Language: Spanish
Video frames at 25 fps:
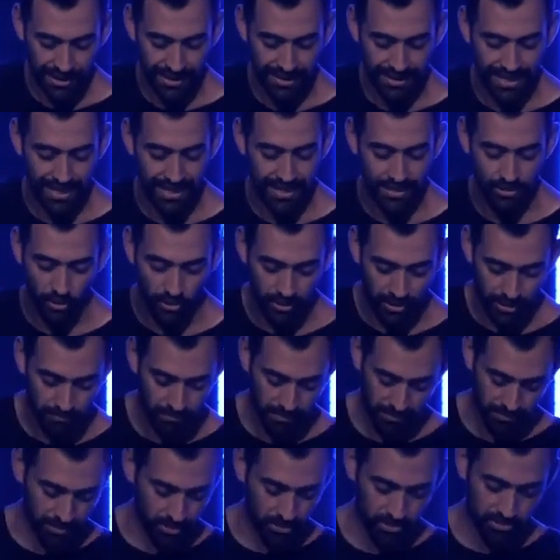el día de hoy. El
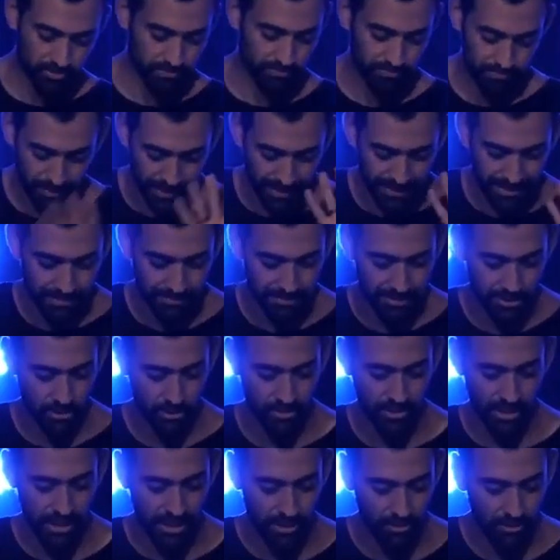primero es prácticamente
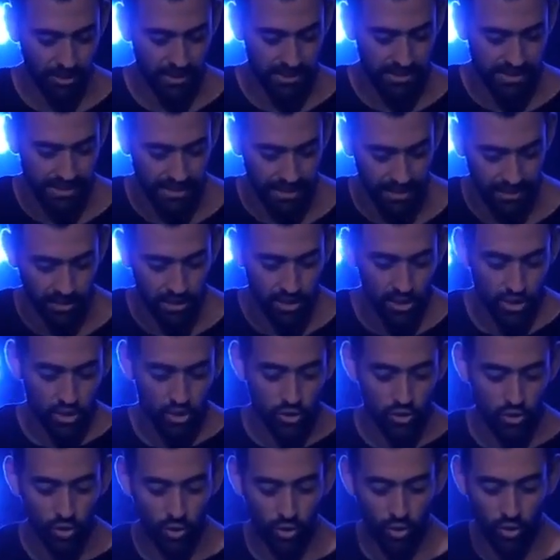lo que acabo de decir.
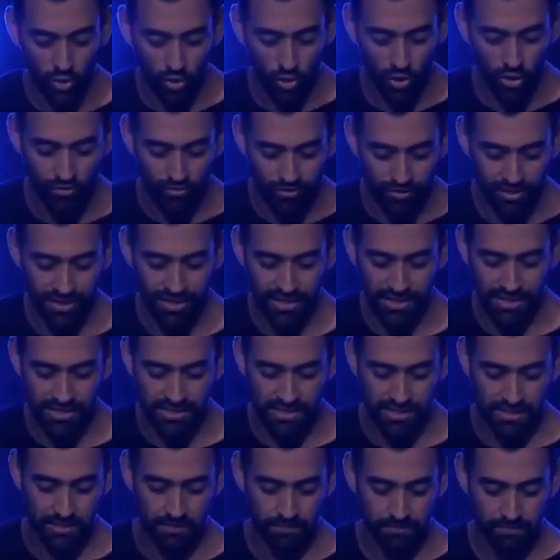No
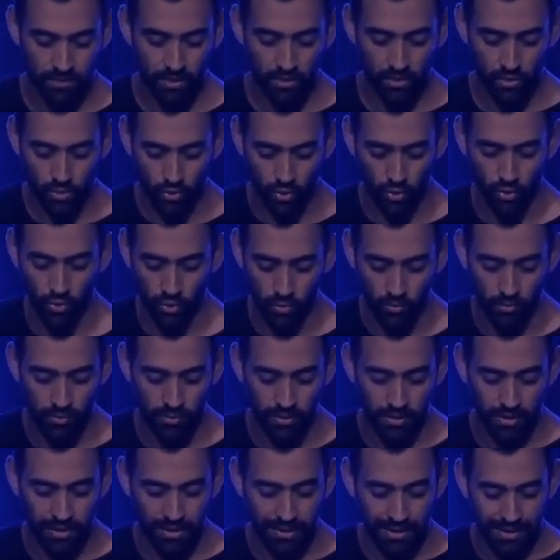olvides
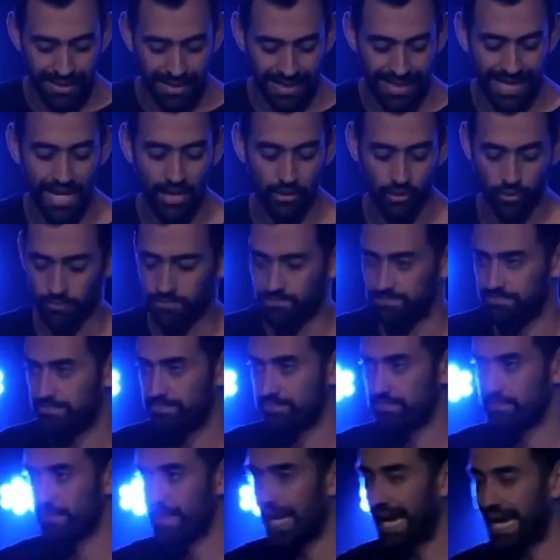tu legado.
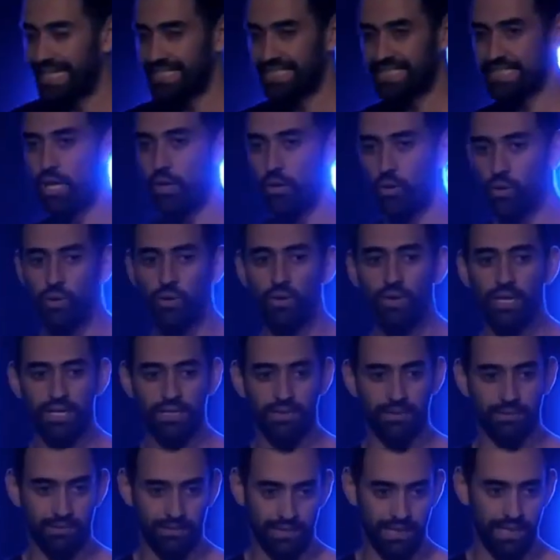Esaú,
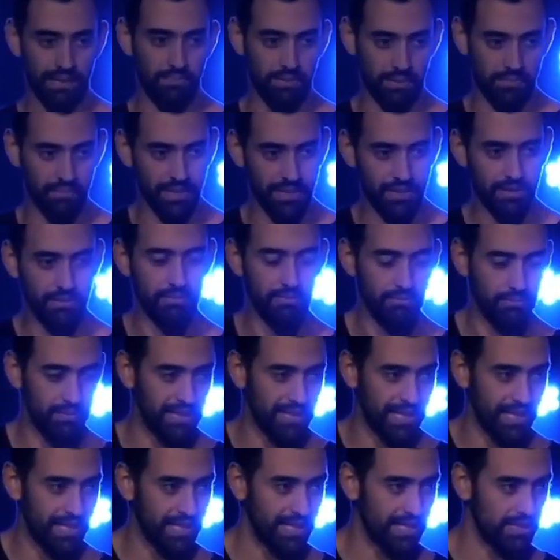en la primera
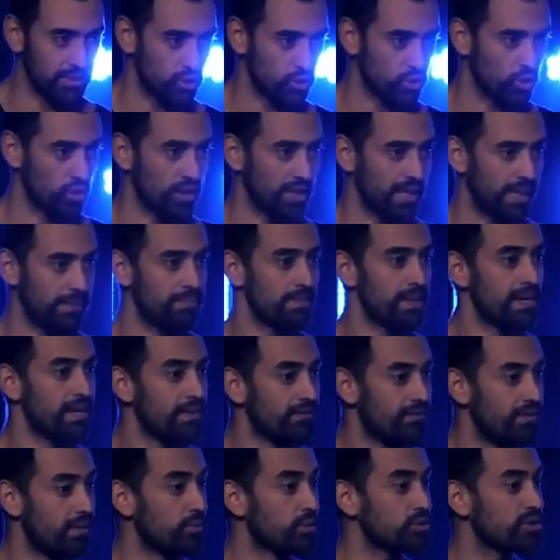mitad de la historia,
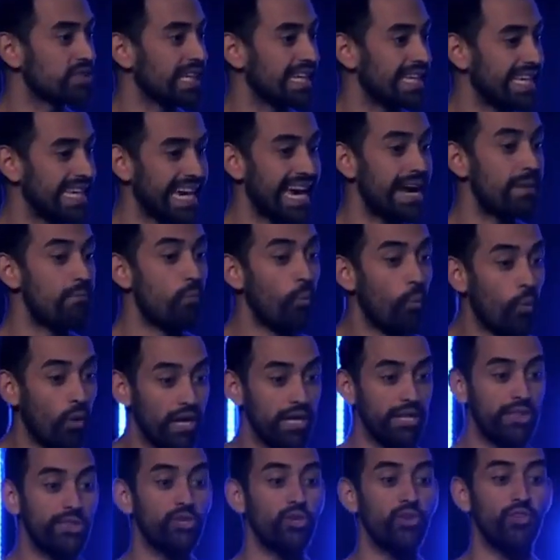vimos que llega
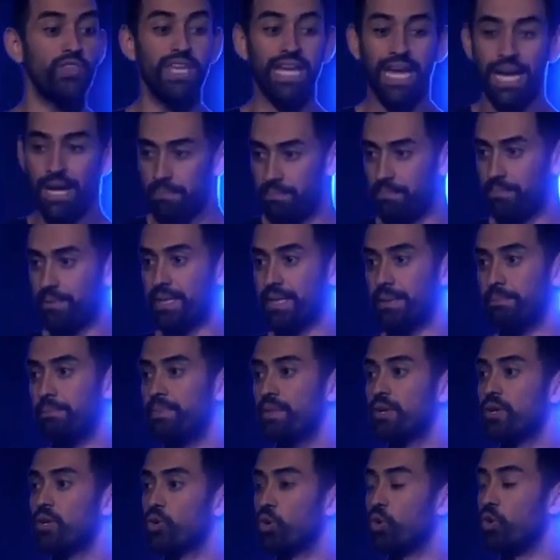muerto de hambre
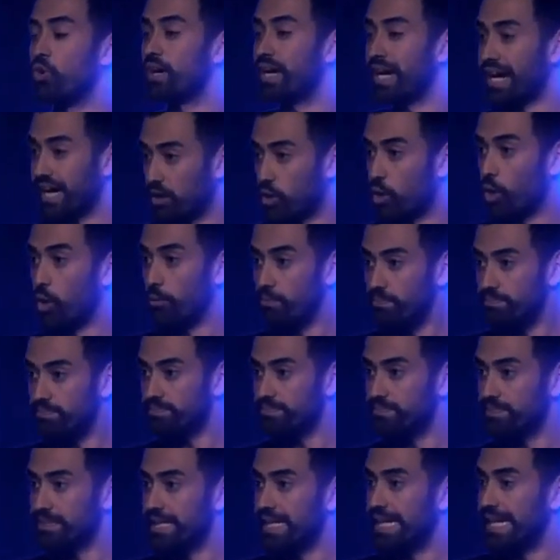con Jacob
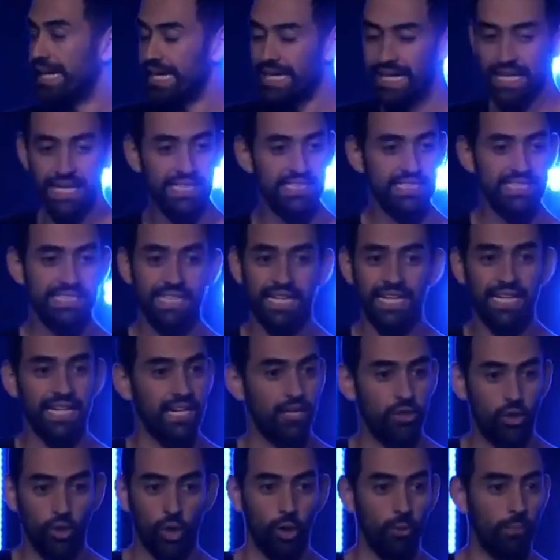y le dice a
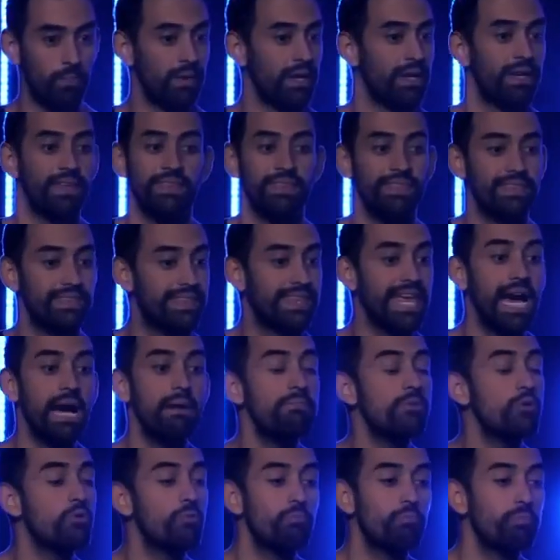Jacob,
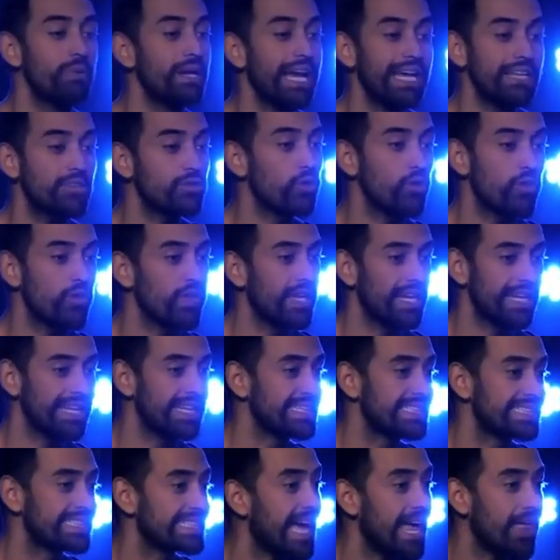dame un plato del
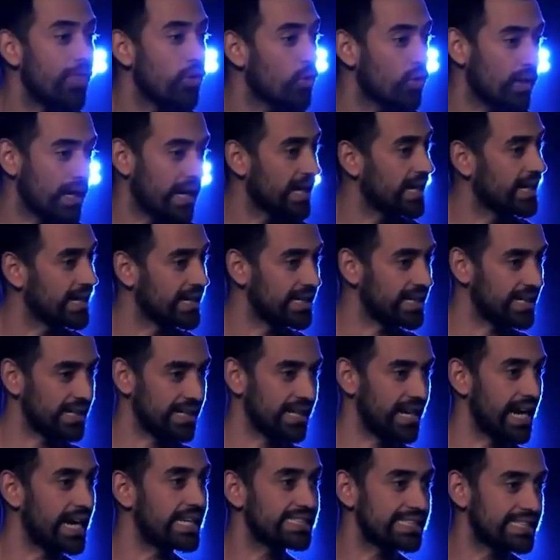guisado
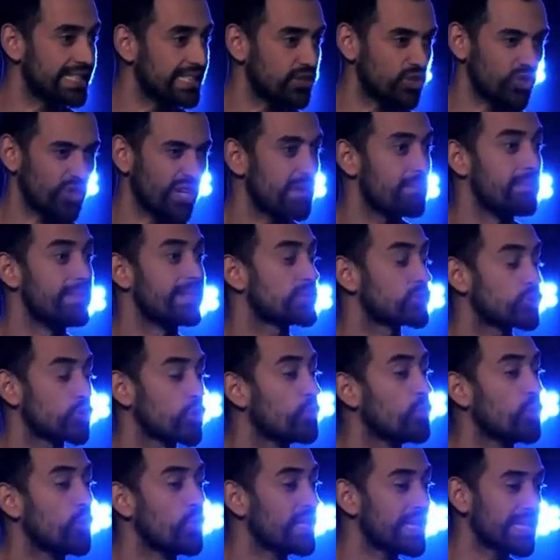que, has hecho, que me
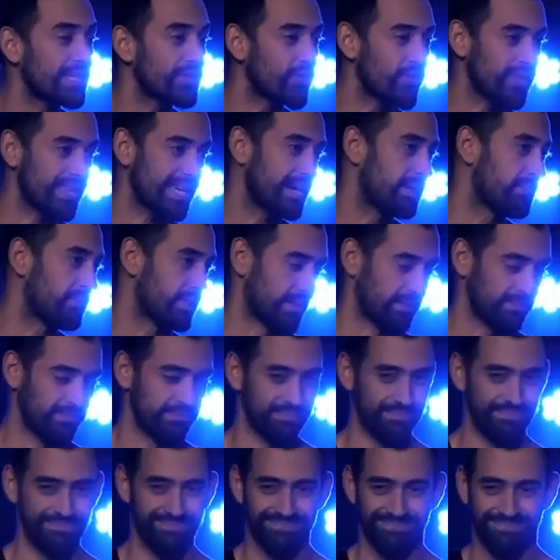estoy muriendo de hambre.
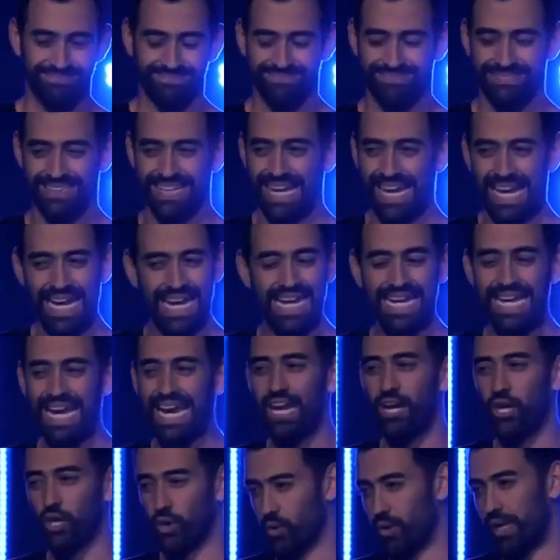Y
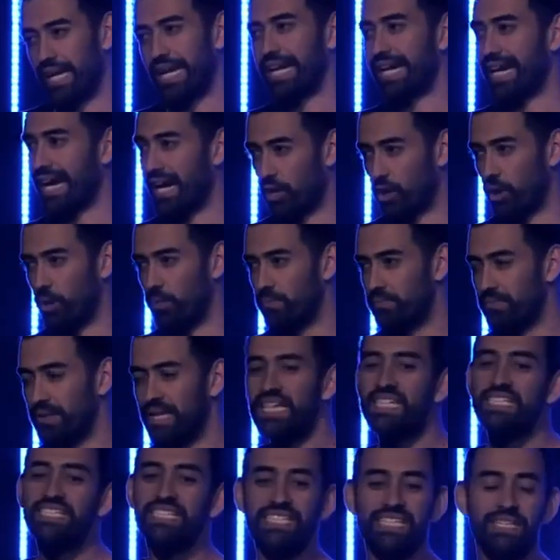qué cruel, Jacob.
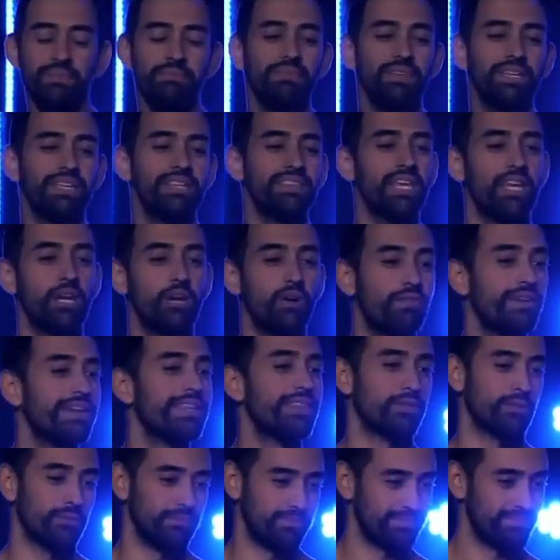Sí, te lo
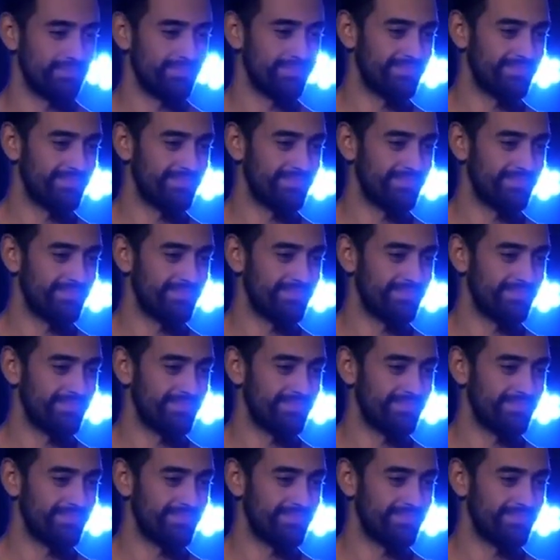vendo.